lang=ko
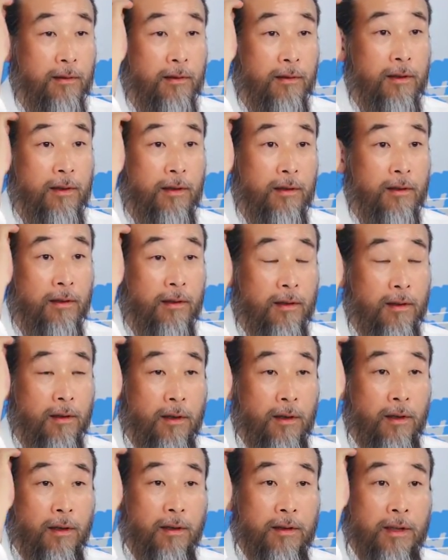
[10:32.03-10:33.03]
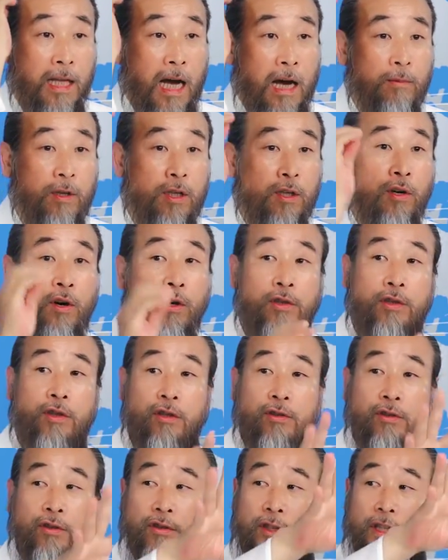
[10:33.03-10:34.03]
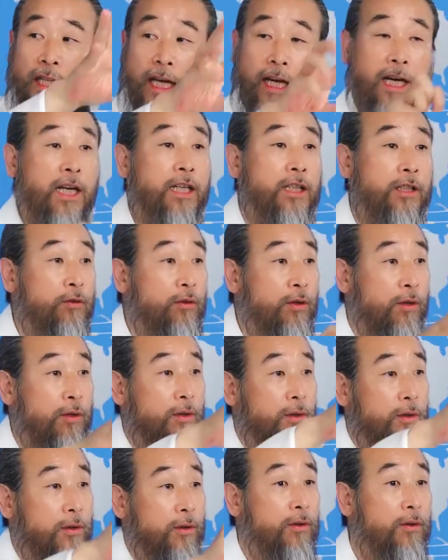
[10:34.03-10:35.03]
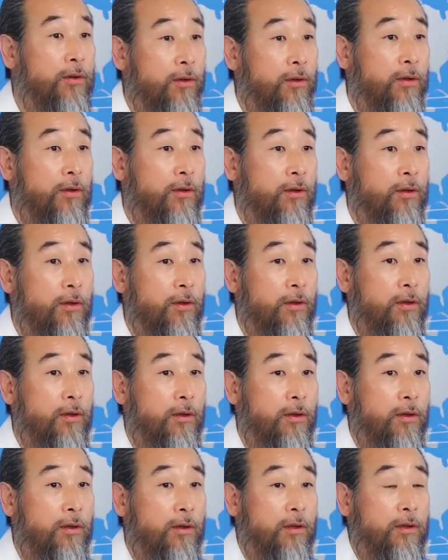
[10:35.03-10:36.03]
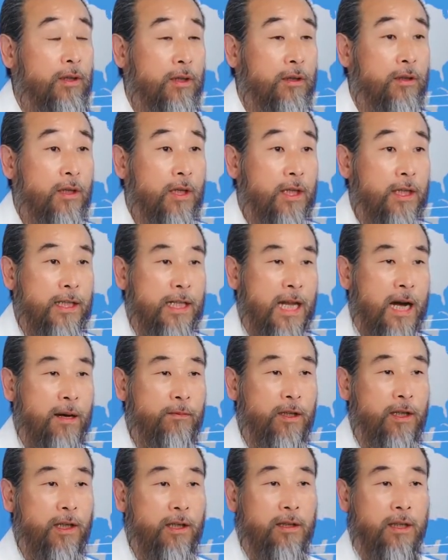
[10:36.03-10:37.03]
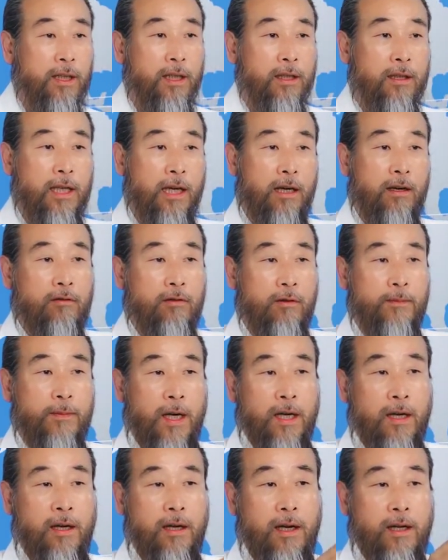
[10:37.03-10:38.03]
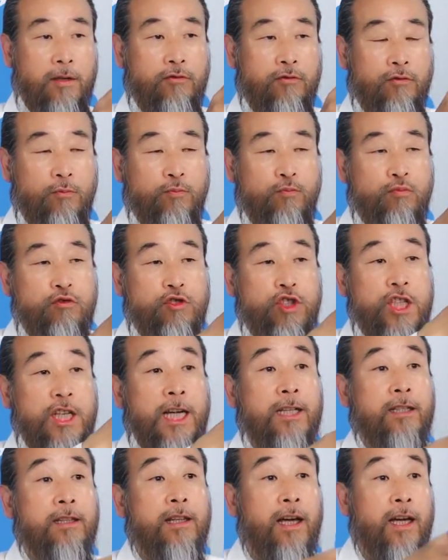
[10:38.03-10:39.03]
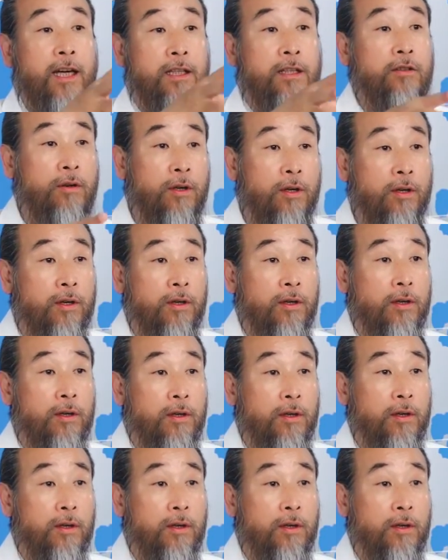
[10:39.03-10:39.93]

에? 예? 남을 헛뜯을 때가 아니고 에? 예? 남을 갖다 이렇게 갖고 아주 그 무시할 때가 아니고